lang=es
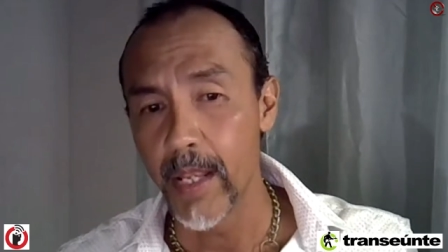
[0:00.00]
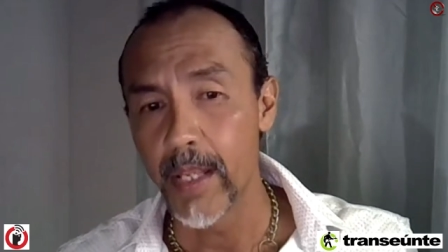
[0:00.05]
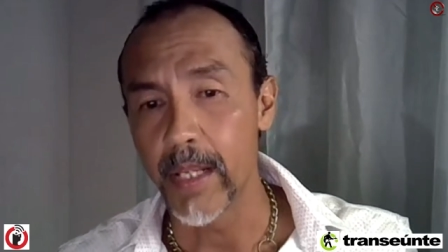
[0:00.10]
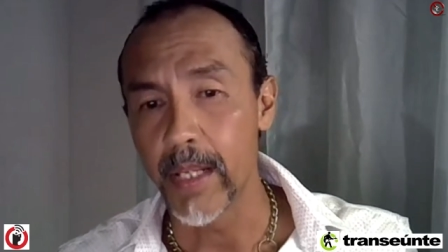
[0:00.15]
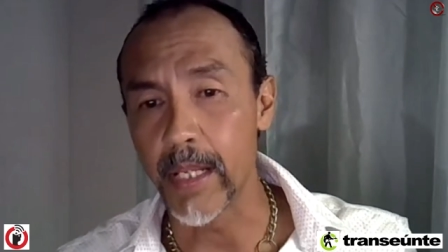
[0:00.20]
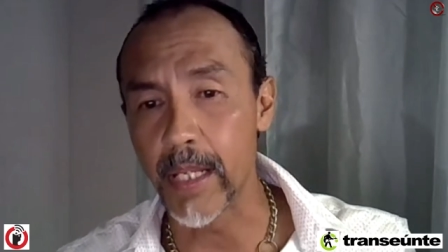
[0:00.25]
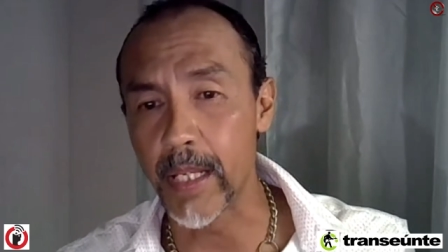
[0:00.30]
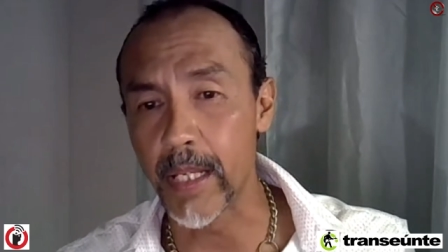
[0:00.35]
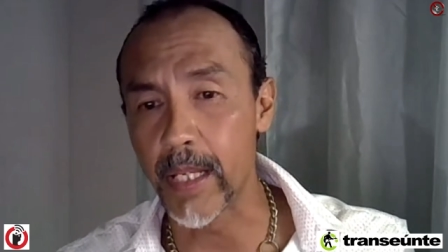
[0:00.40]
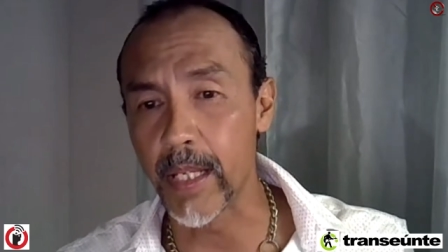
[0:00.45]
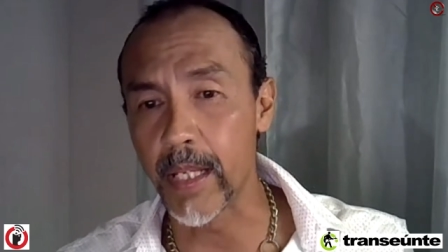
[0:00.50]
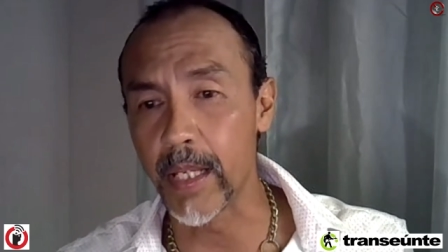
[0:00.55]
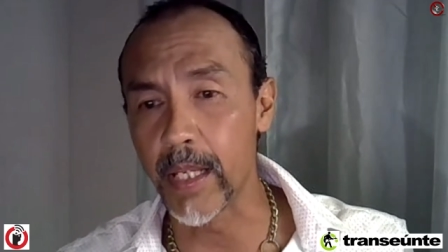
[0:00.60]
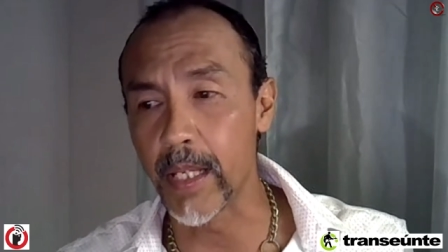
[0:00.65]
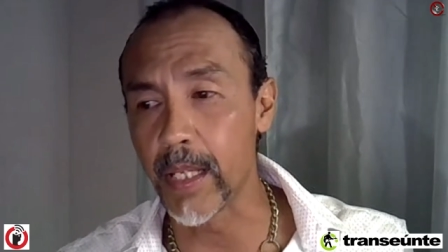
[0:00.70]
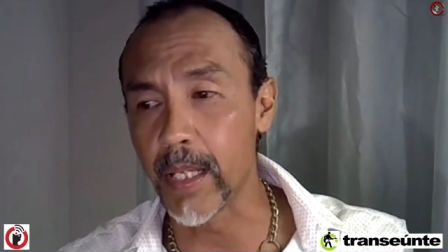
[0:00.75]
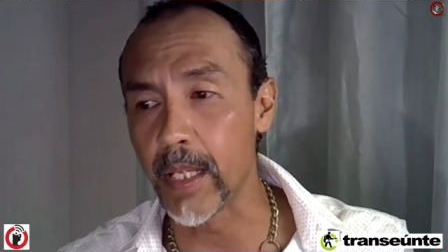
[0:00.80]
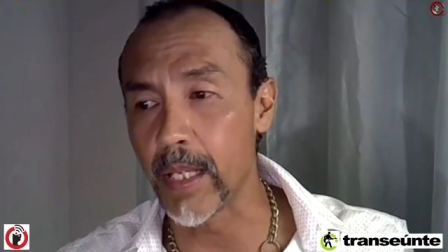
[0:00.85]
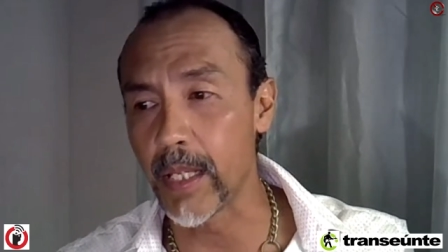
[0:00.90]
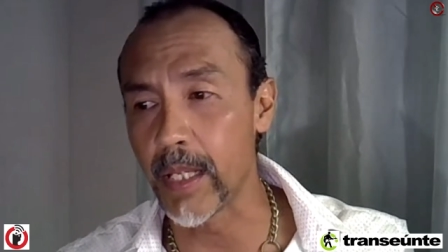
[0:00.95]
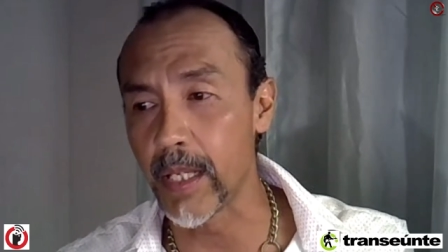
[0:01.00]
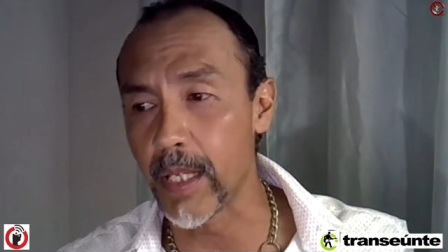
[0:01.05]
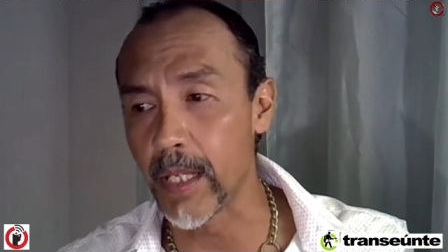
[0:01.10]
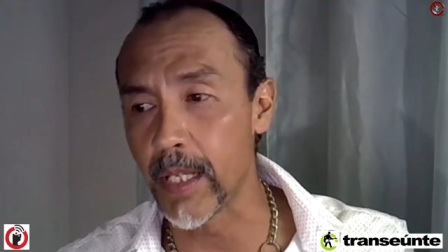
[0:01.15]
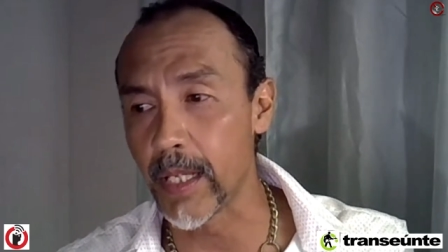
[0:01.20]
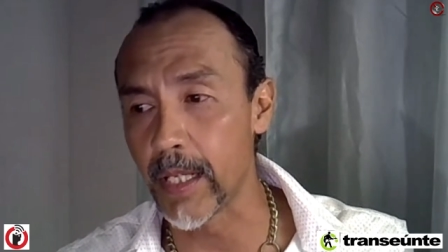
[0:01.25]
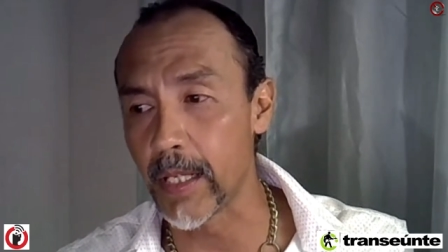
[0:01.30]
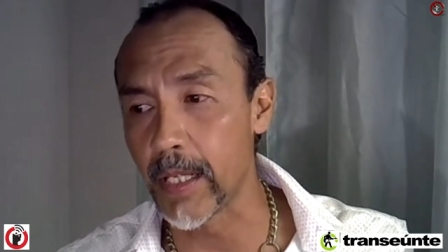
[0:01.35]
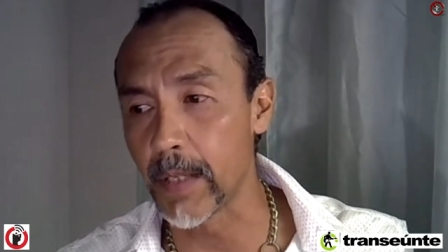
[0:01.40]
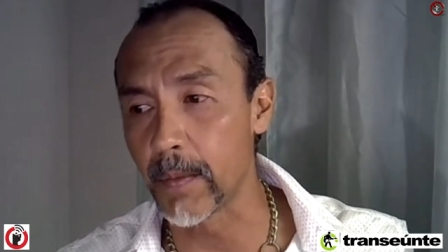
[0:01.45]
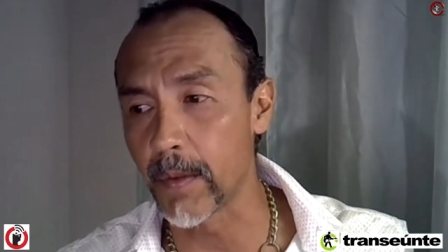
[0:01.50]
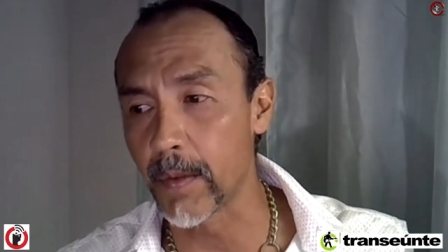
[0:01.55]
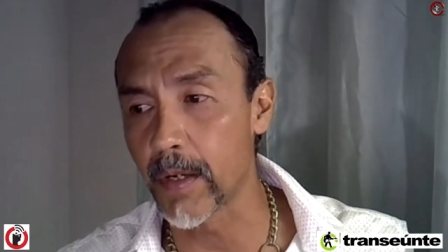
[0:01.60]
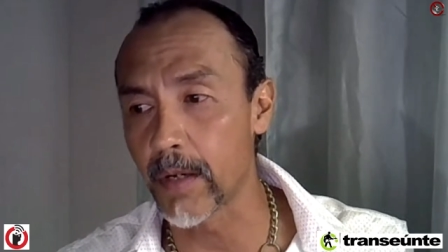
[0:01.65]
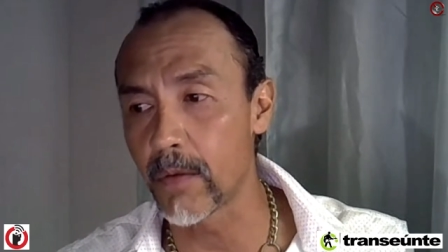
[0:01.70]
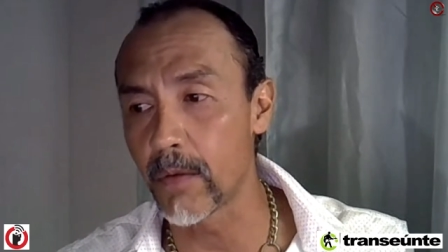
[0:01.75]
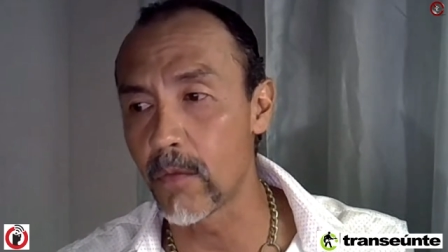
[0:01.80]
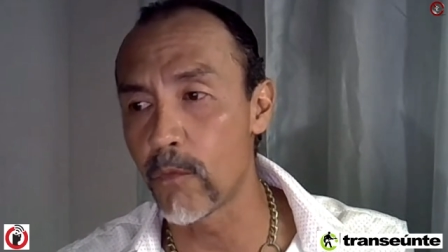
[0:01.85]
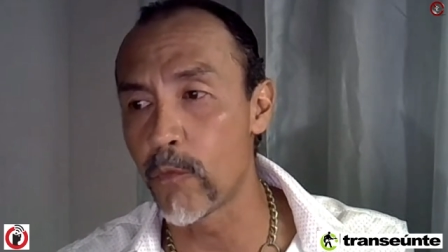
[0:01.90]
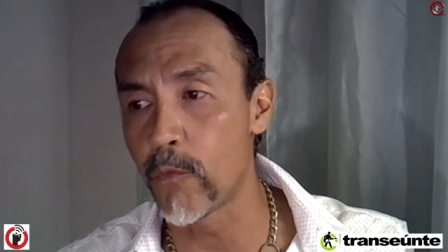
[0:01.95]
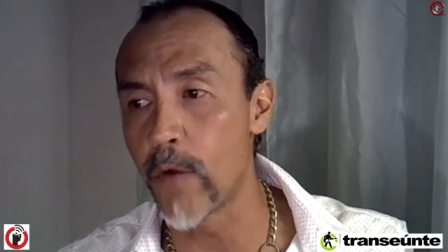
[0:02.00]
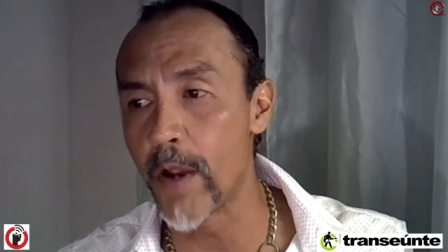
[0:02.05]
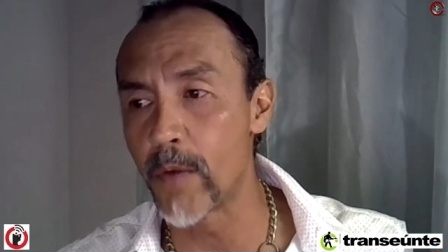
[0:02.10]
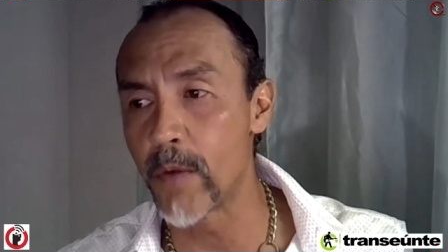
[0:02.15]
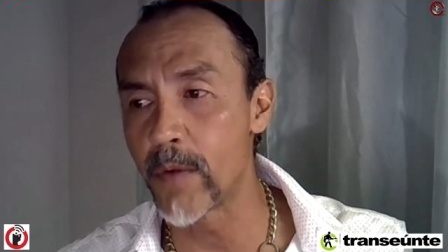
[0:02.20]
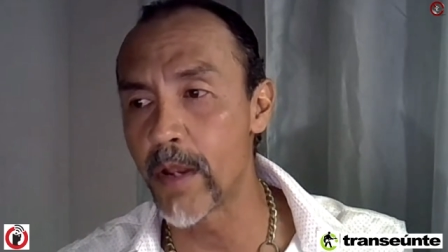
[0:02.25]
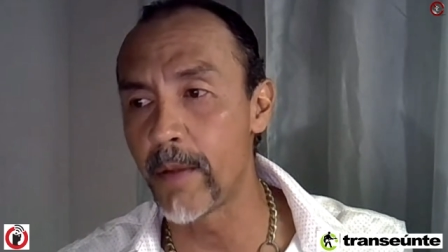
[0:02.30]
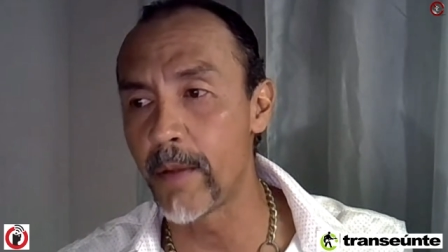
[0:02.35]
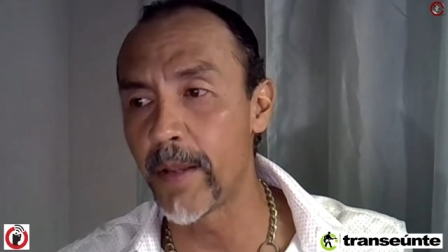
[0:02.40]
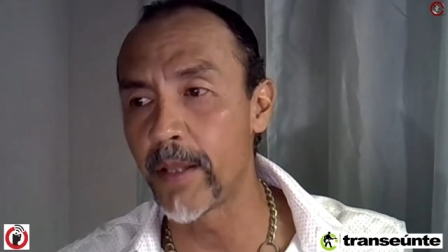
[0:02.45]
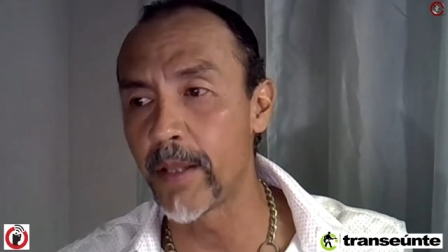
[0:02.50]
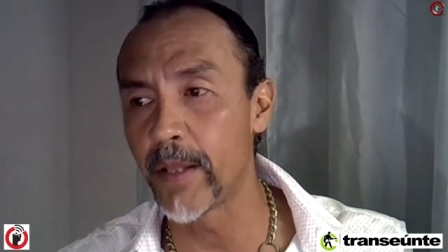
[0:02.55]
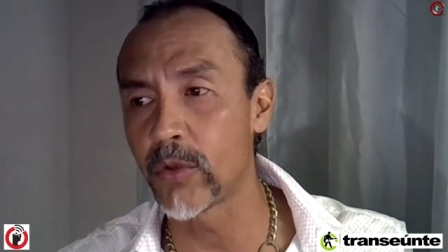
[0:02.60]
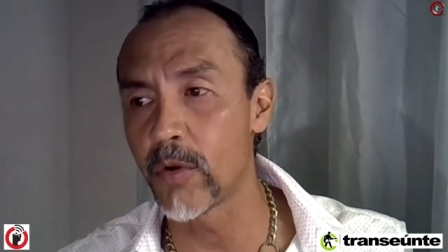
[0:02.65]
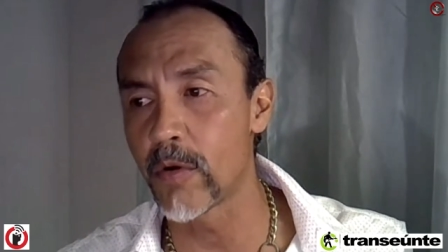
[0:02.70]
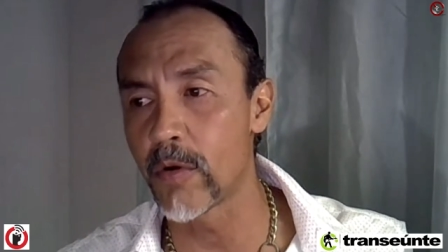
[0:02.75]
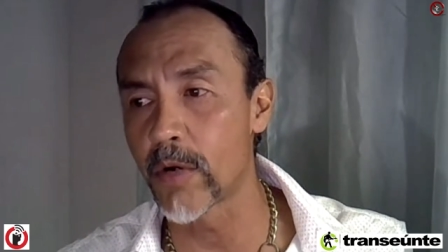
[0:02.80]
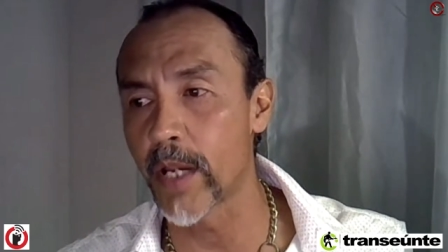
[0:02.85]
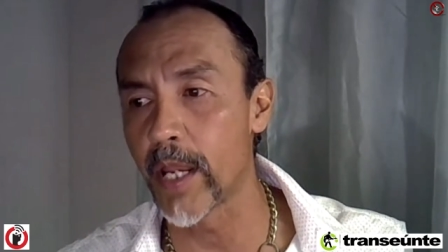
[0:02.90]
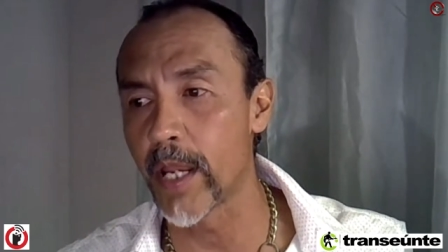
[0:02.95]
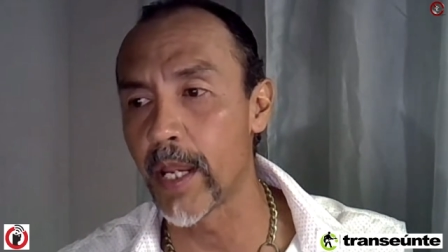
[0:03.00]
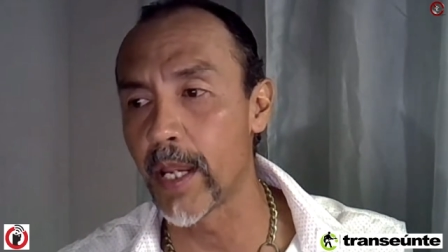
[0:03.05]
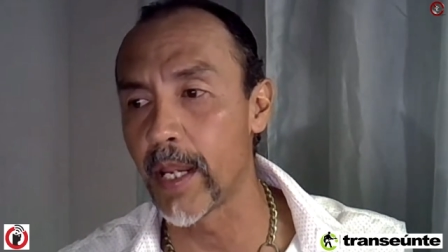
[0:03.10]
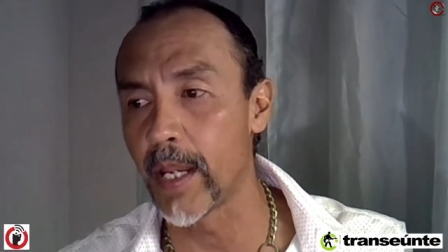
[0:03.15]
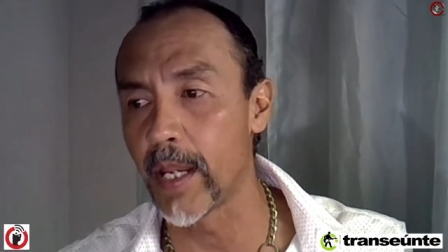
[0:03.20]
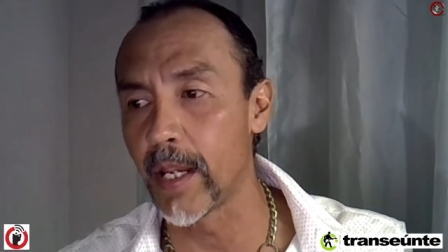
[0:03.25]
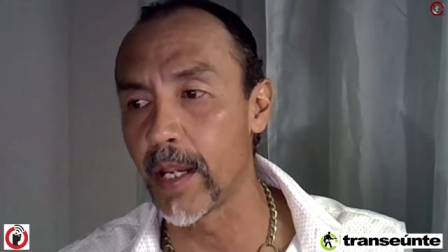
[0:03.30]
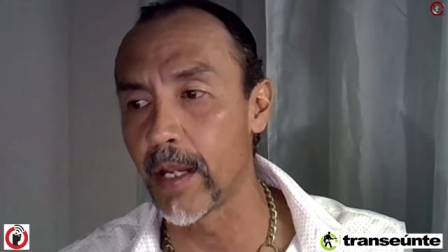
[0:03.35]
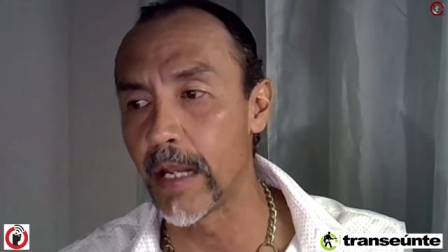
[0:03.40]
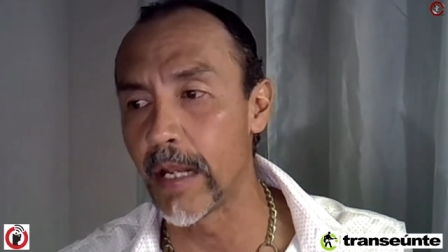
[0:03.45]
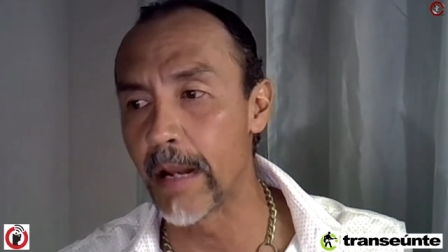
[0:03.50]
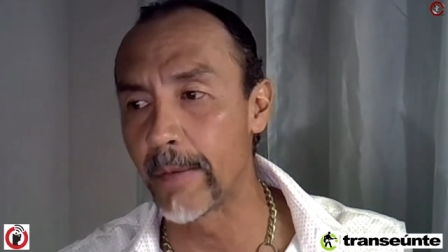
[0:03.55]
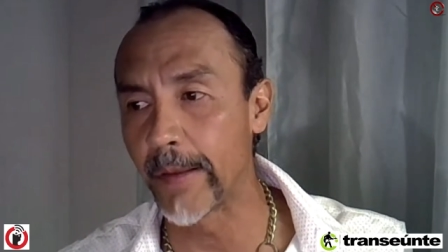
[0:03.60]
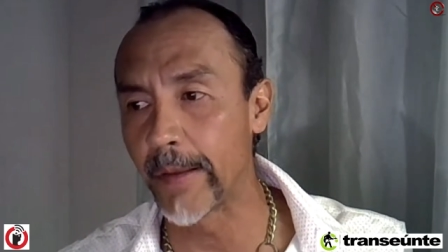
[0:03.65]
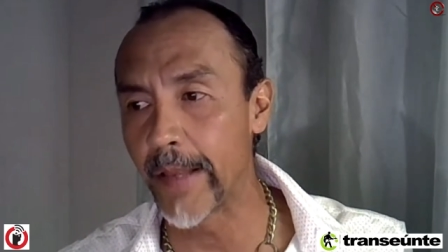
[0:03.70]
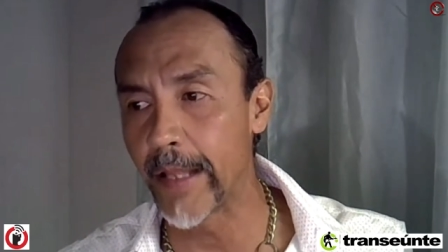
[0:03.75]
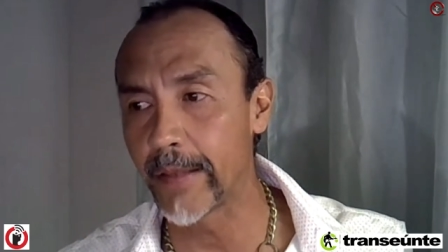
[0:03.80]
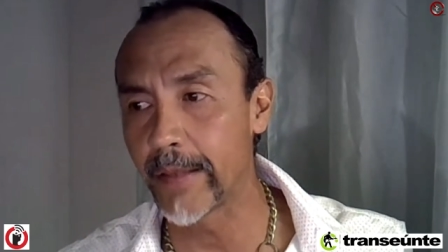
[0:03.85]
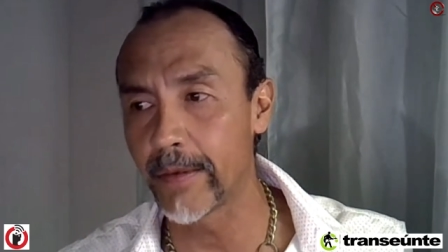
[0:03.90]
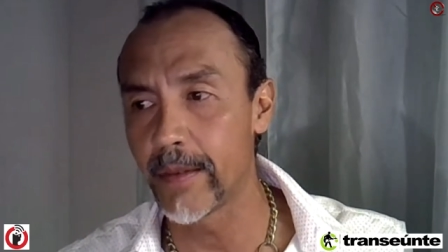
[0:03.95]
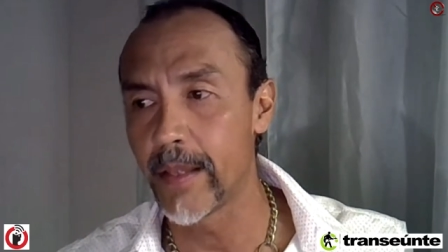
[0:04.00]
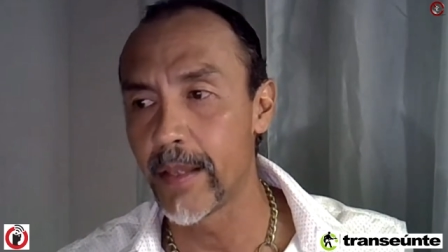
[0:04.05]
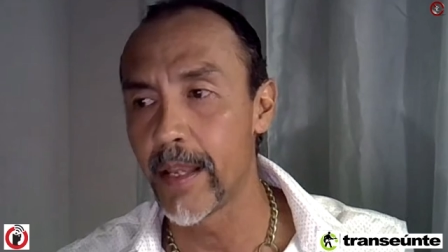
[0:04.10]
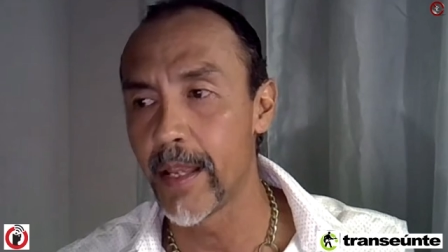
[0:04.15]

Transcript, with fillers: Y fue un evento que la verdad